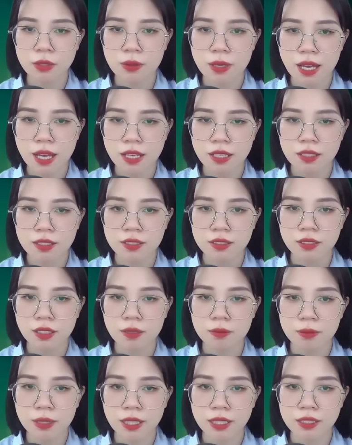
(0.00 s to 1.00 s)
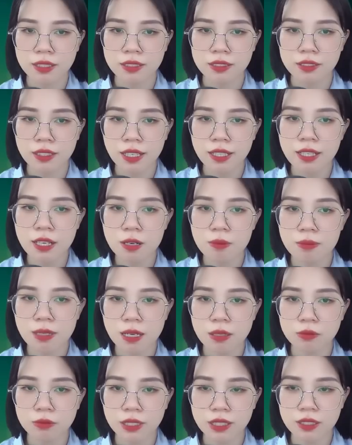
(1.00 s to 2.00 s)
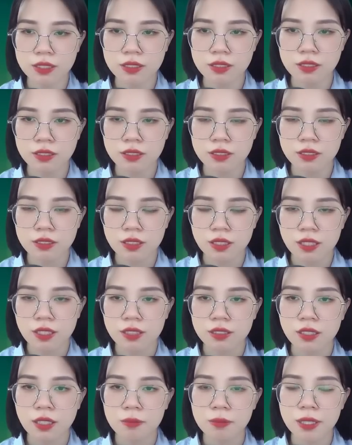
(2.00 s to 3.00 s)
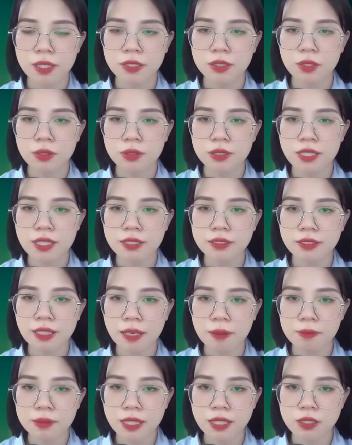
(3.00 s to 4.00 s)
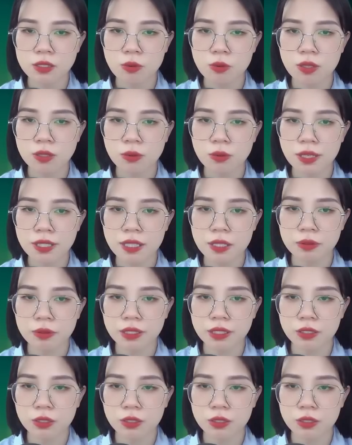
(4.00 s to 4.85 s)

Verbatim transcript: Hứa Vy Vy nói đúng Sự bực bội trong lòng chỉ càng ngăn cách quan hệ của tôi và Thẩm Đình